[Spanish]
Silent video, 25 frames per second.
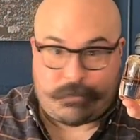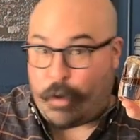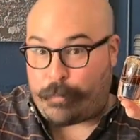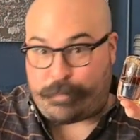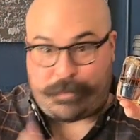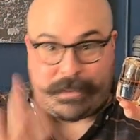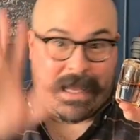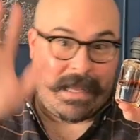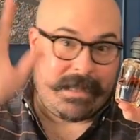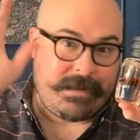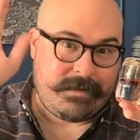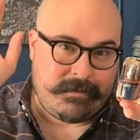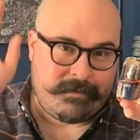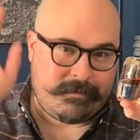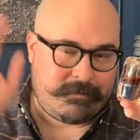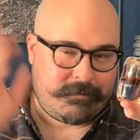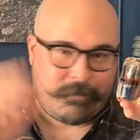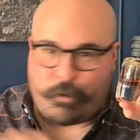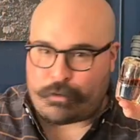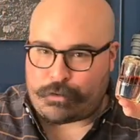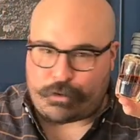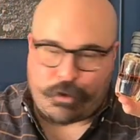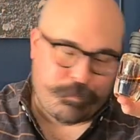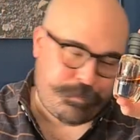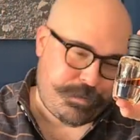top 10
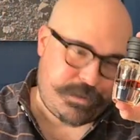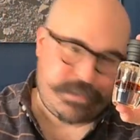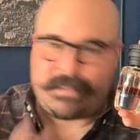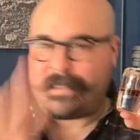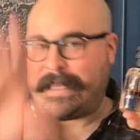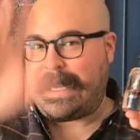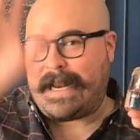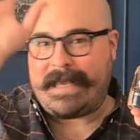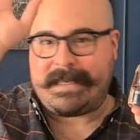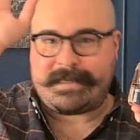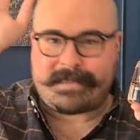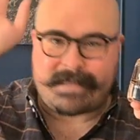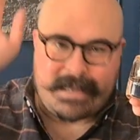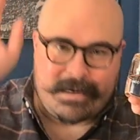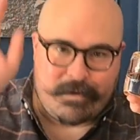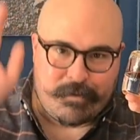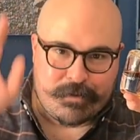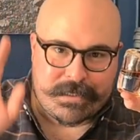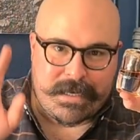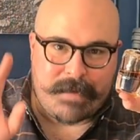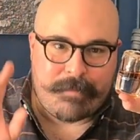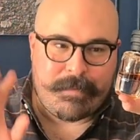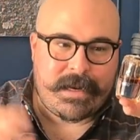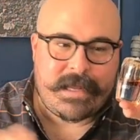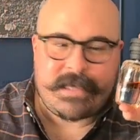o top 3 de
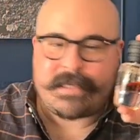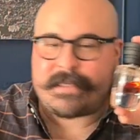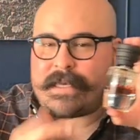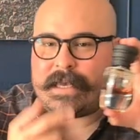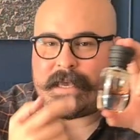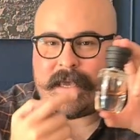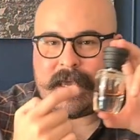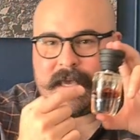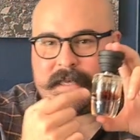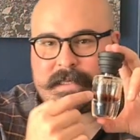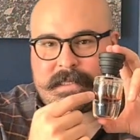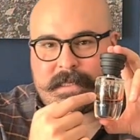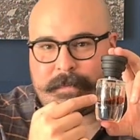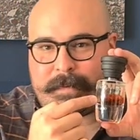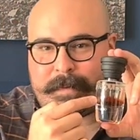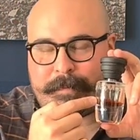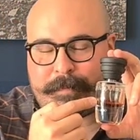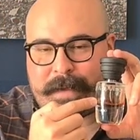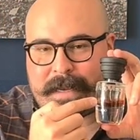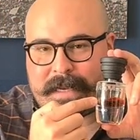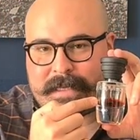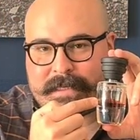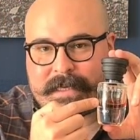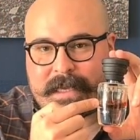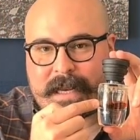los ámbares, este va a
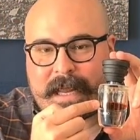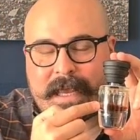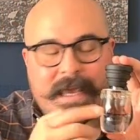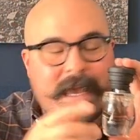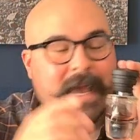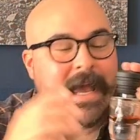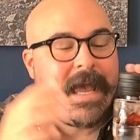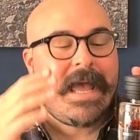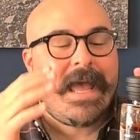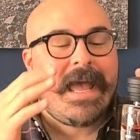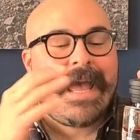aparecer ahí.